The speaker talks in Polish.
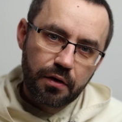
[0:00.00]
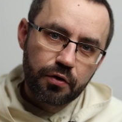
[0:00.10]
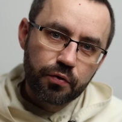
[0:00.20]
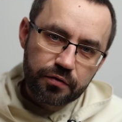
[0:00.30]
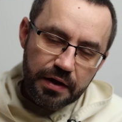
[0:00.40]

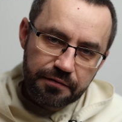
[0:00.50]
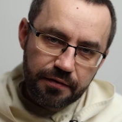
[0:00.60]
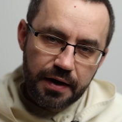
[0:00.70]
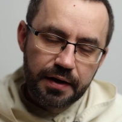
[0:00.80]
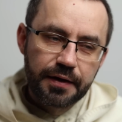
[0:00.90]

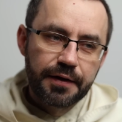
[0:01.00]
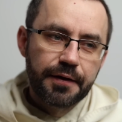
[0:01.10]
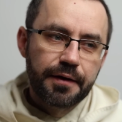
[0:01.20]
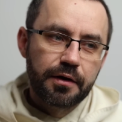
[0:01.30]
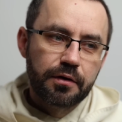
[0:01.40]
Józefa
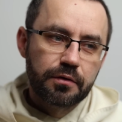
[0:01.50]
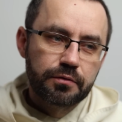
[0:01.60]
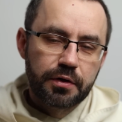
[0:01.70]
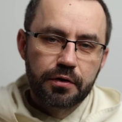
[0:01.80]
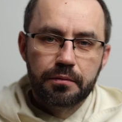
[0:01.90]
E,
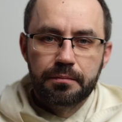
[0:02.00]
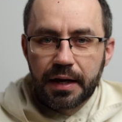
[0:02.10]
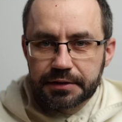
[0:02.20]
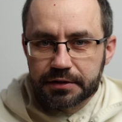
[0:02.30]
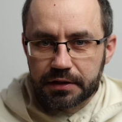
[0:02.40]
którego
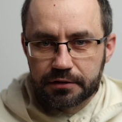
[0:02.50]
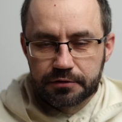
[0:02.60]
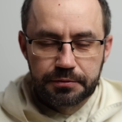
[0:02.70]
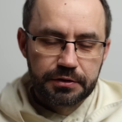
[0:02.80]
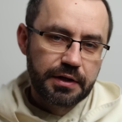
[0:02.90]
bracia
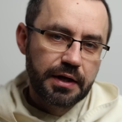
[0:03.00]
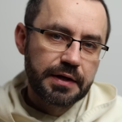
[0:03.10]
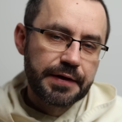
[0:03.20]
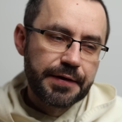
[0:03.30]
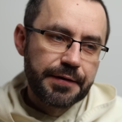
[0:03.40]
sprzedali.